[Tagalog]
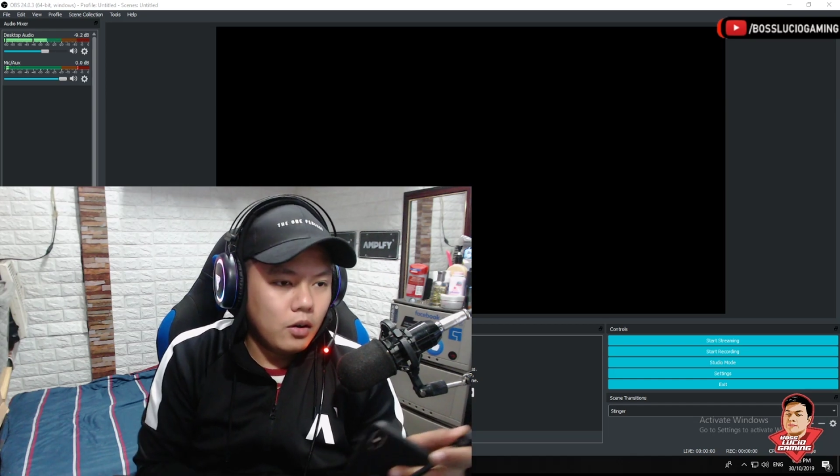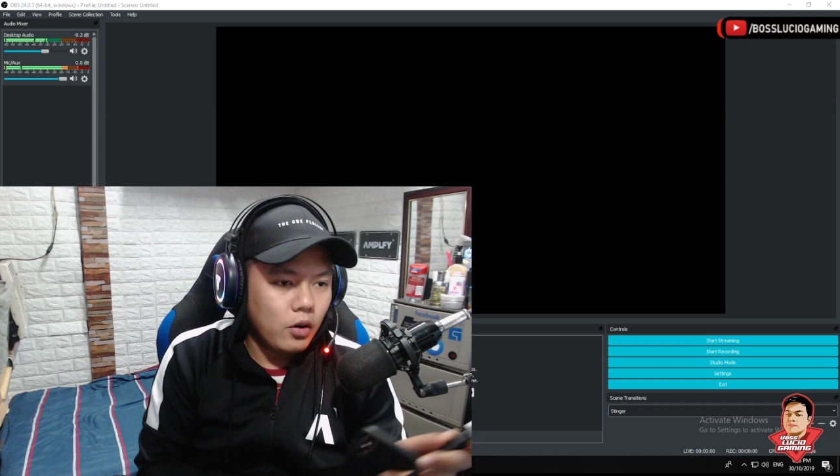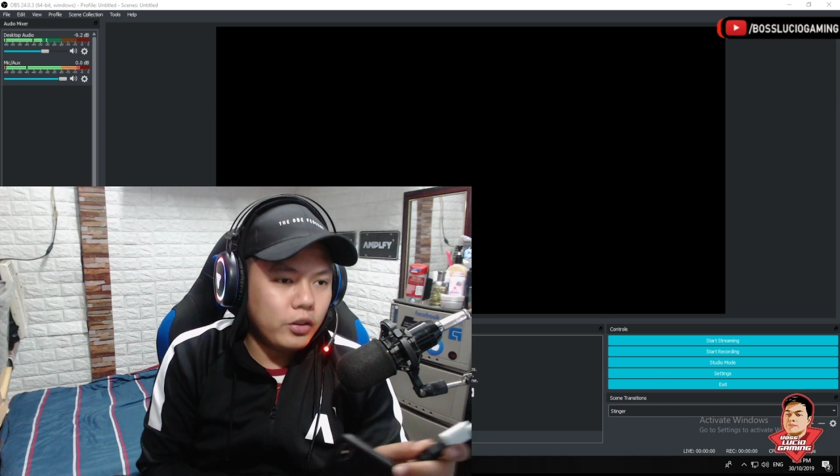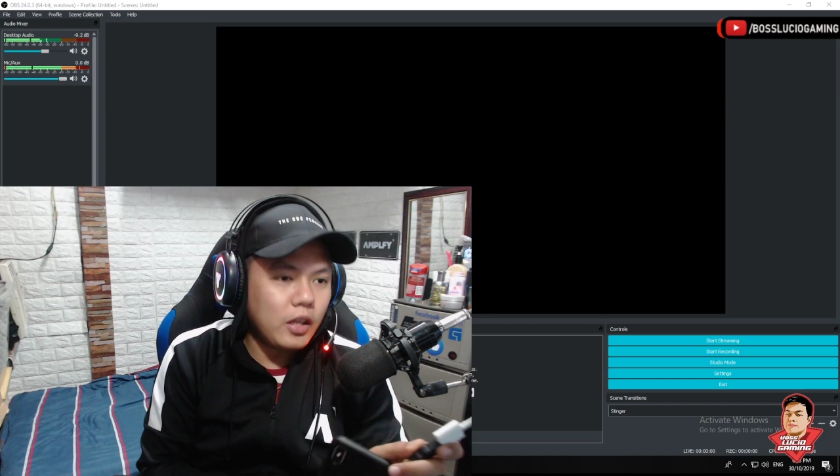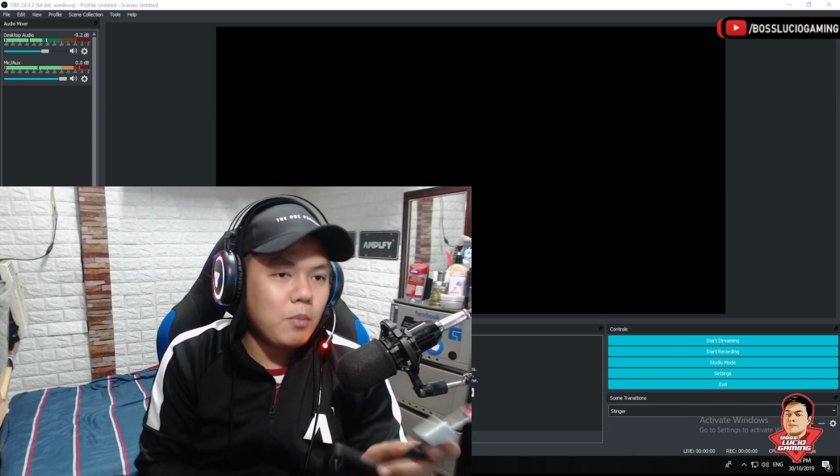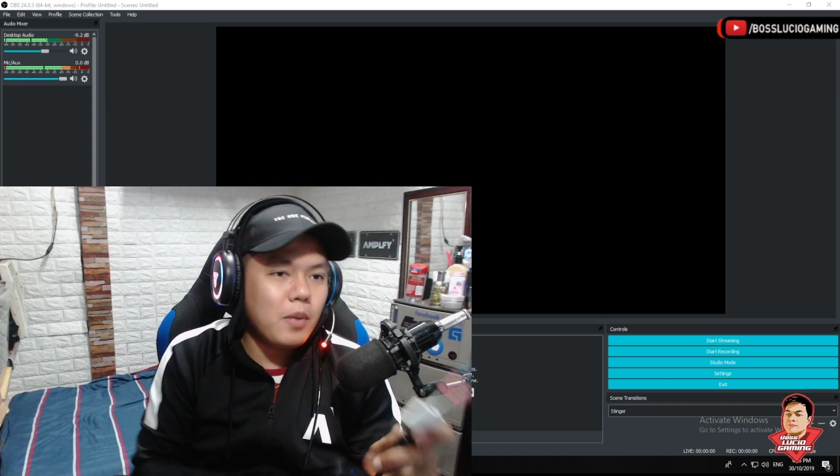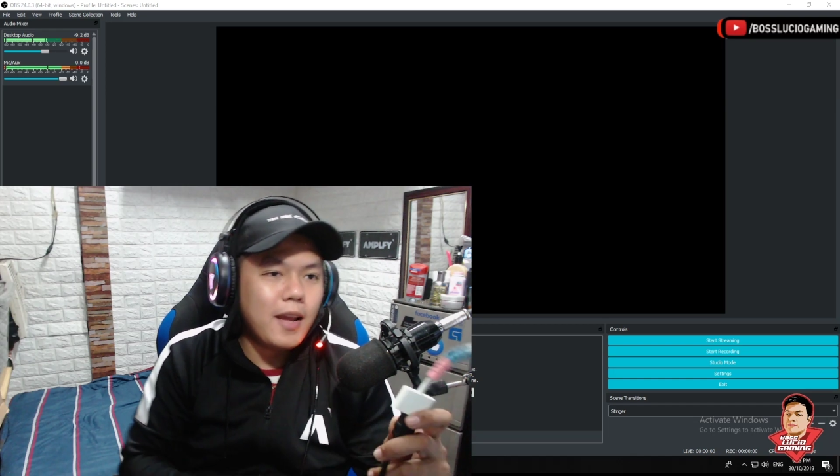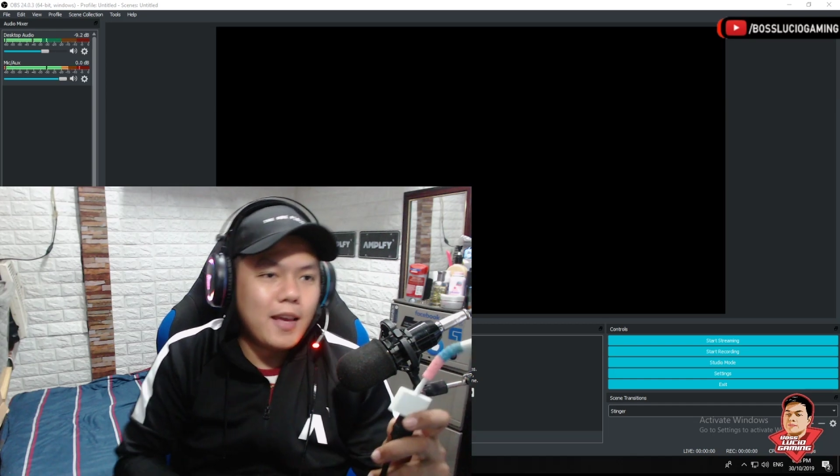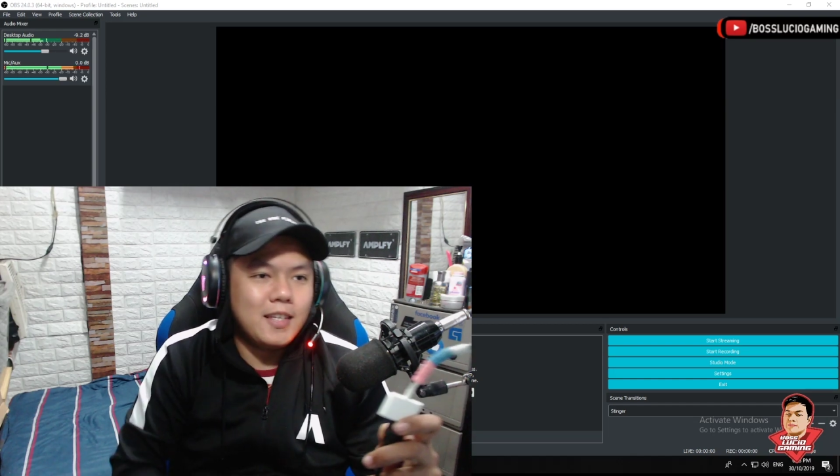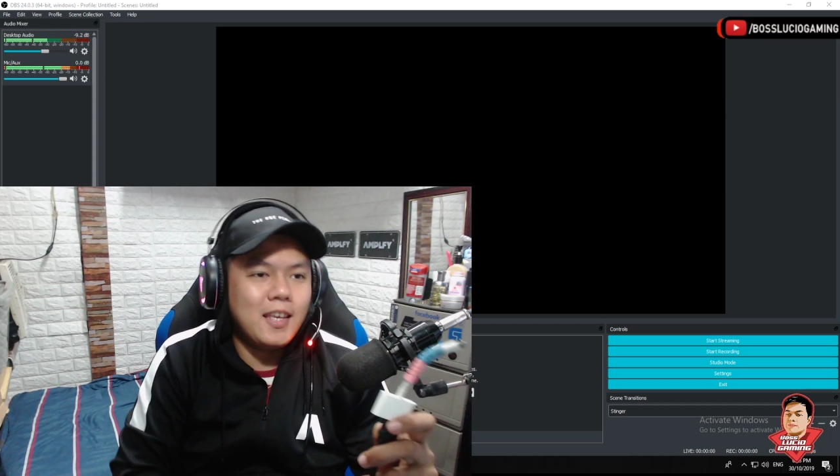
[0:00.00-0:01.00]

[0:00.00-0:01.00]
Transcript: onting bilis.